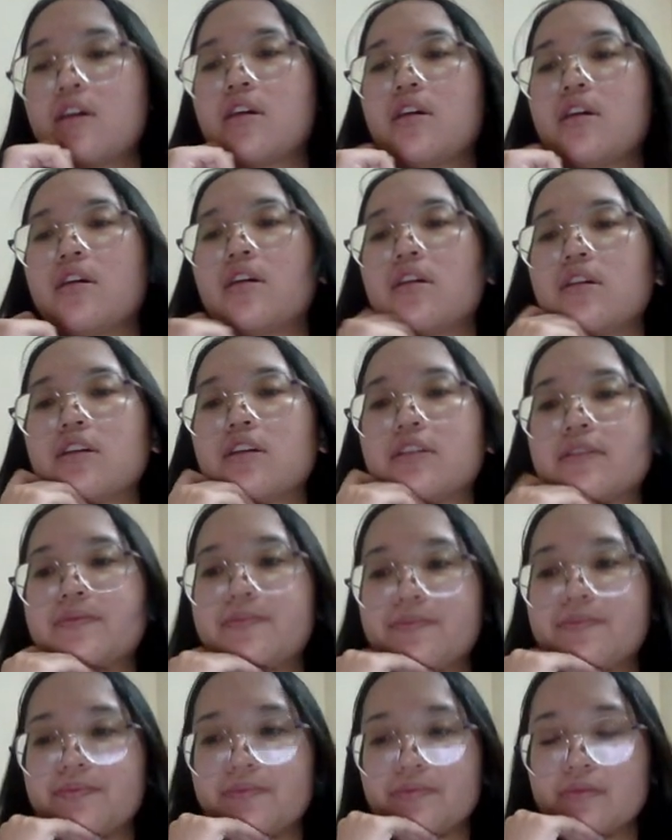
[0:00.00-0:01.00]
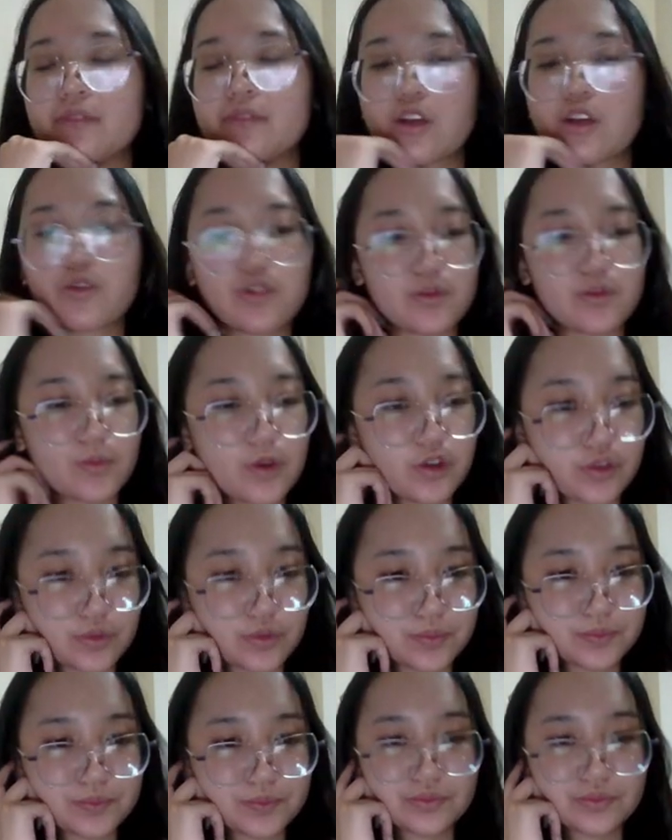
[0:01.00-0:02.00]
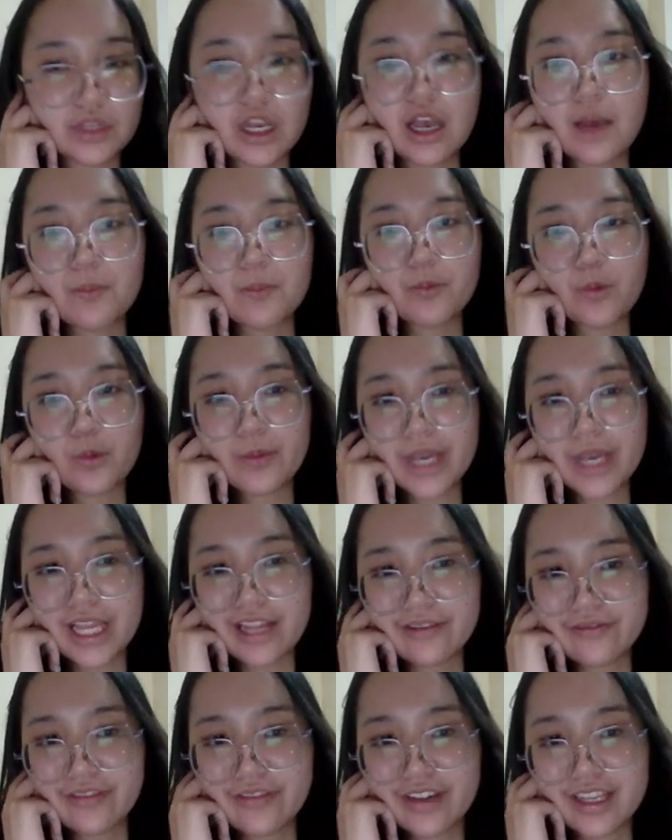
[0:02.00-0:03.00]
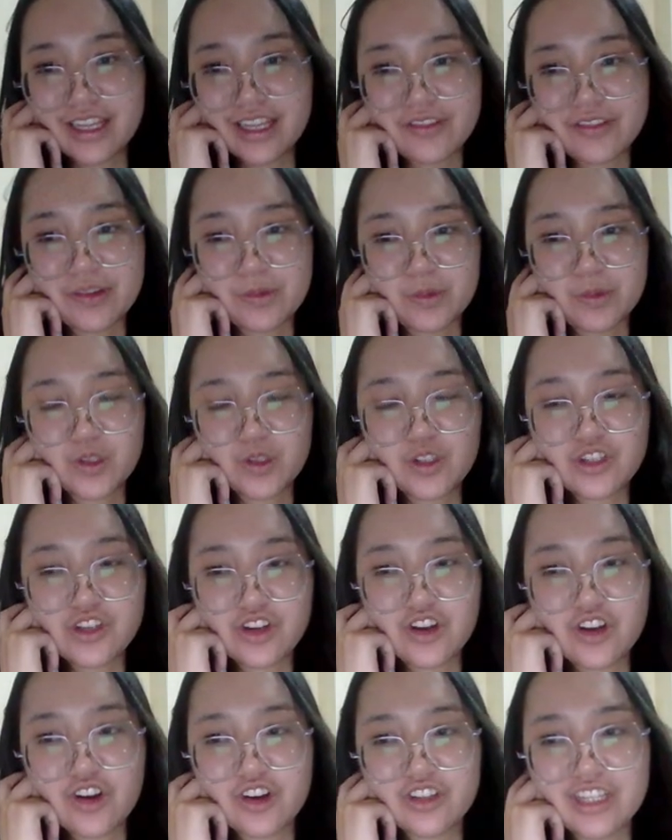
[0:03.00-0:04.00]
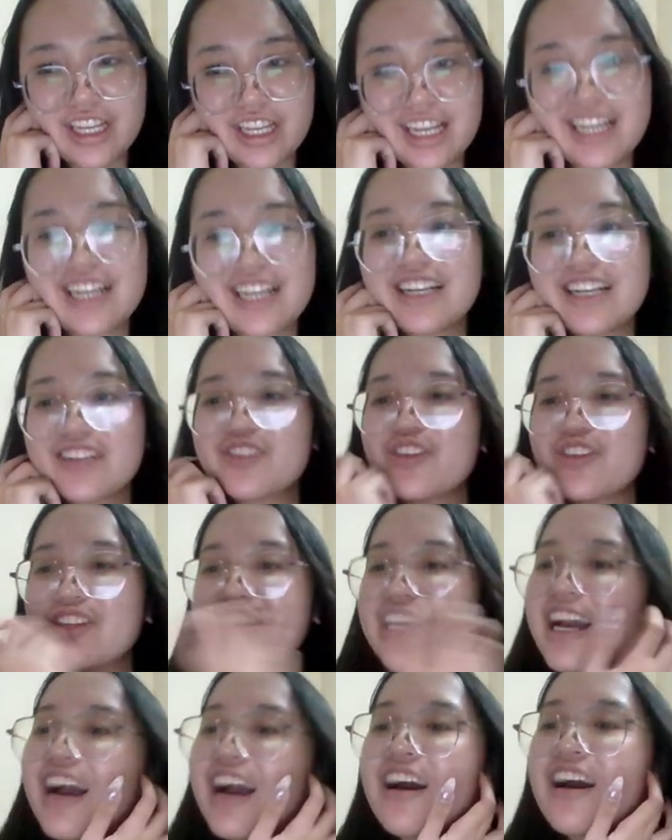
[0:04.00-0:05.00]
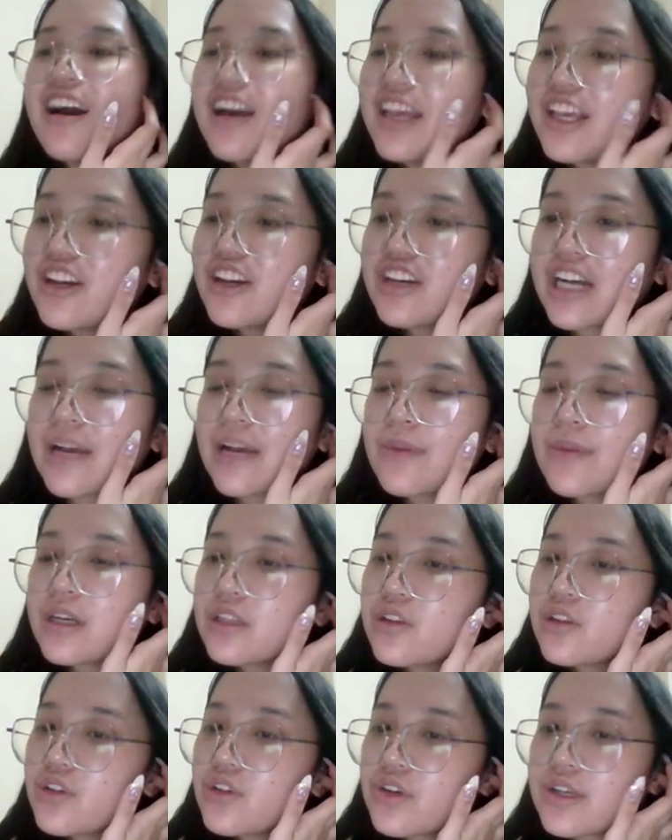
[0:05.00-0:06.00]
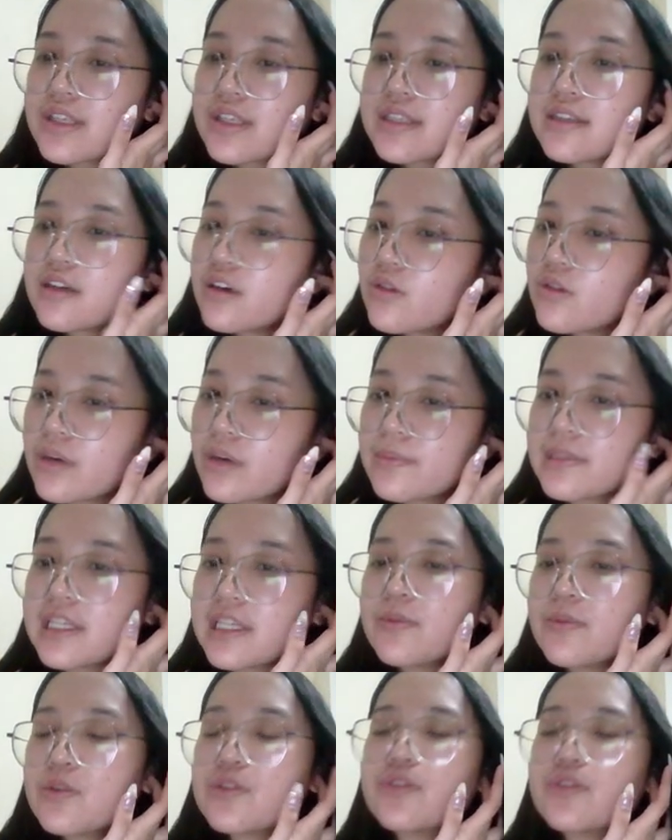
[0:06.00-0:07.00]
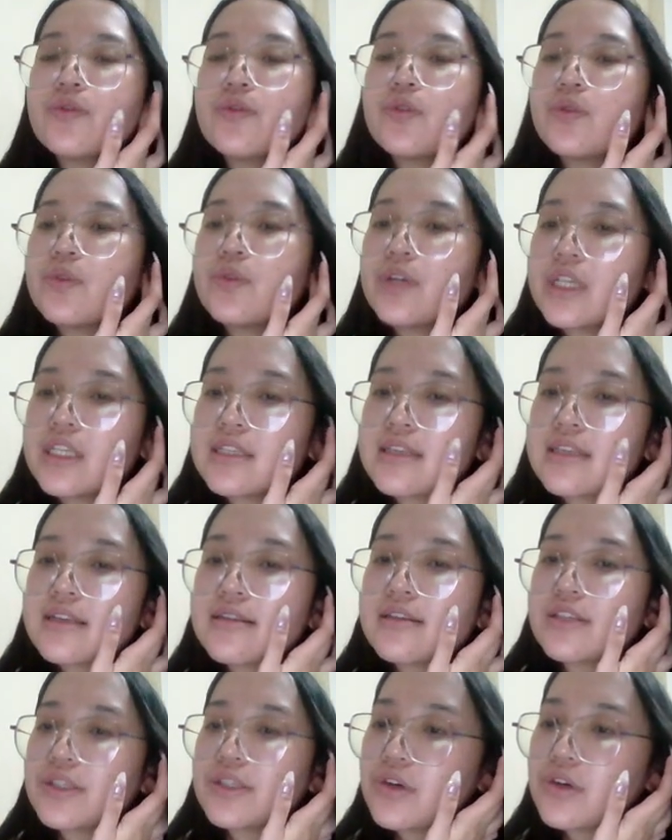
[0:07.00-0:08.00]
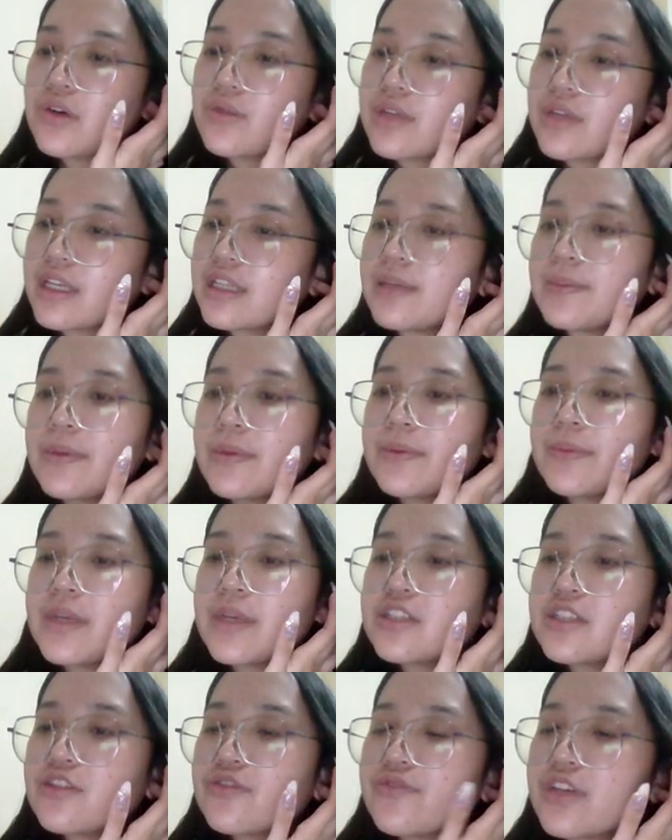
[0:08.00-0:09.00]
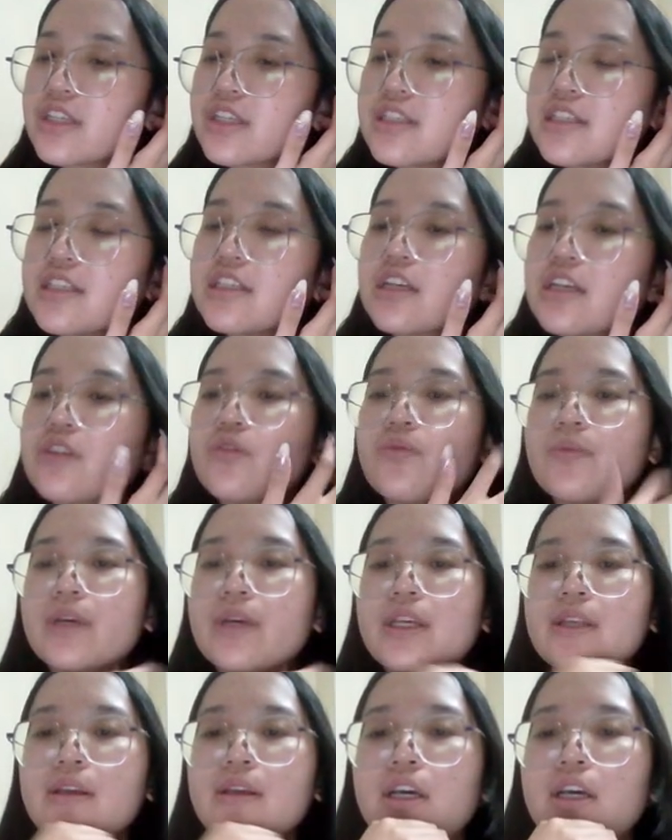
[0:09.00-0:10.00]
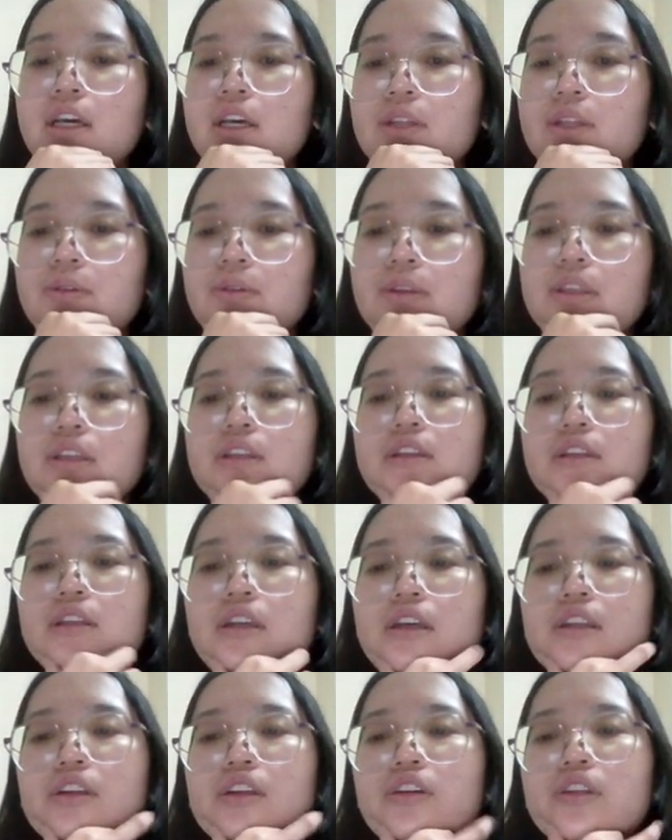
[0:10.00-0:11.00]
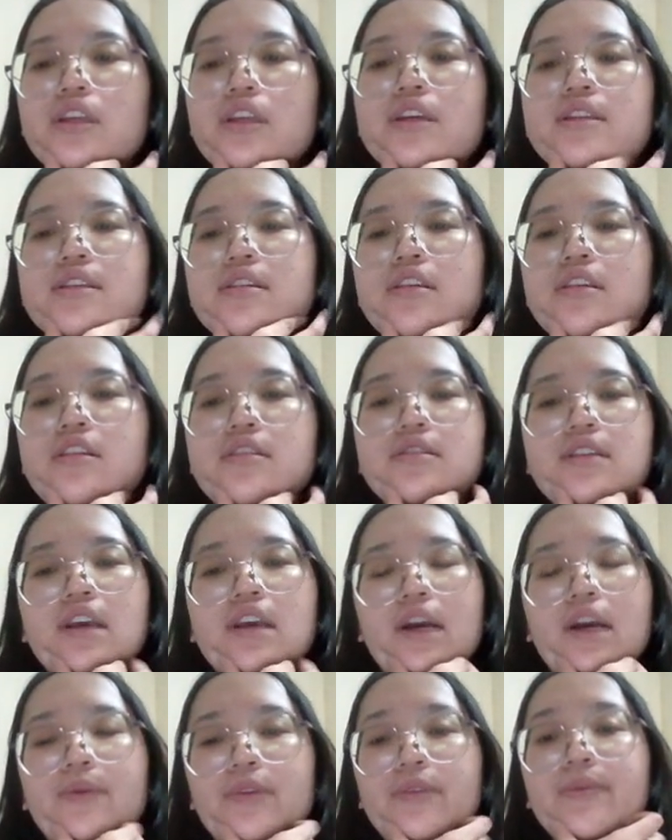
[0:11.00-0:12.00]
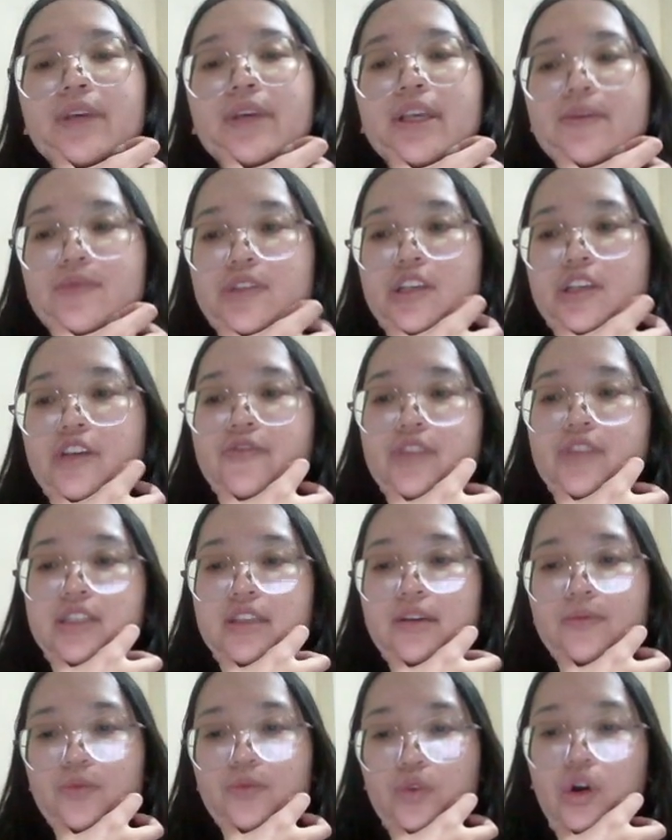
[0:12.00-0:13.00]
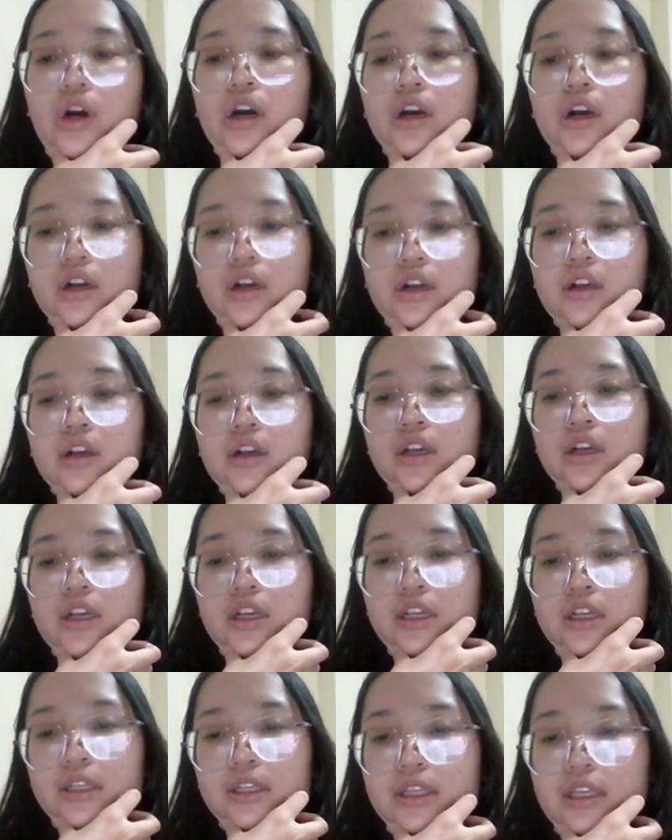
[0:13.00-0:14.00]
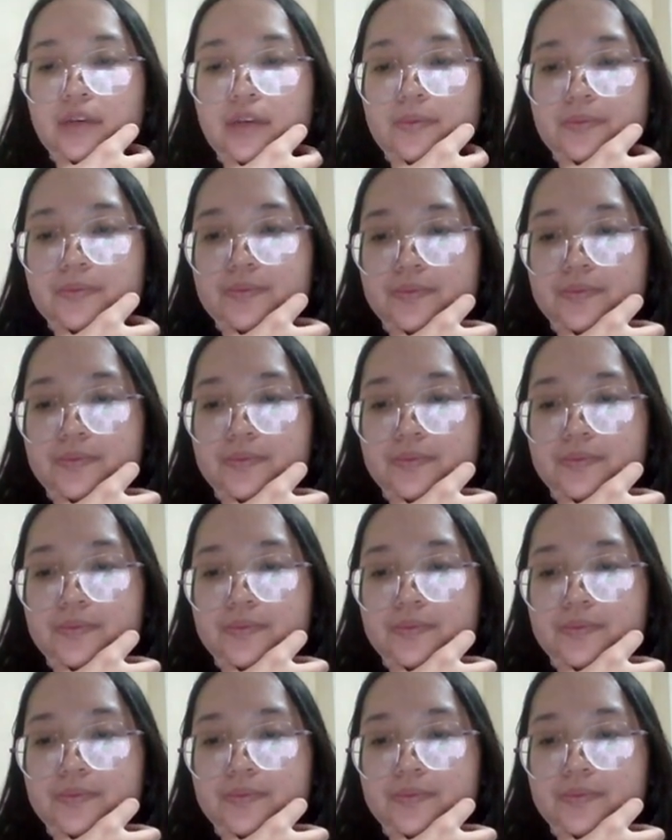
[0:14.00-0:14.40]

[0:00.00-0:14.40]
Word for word: Đó. Ờ, câu số 1 Bố mẹ làm vậy là vì muốn tốt cho con. À, chuẩn nha. Theo cán mắc lỗi hoặc sự không hợp lý, một số phụ huynh sẽ sử dụng câu này để biện minh cho việc chỉ trích của mình. Tuy nhiên, cái nhóm này sẽ khiến trẻ cảm thấy bị kiểm soát và ràng buộc. Yep.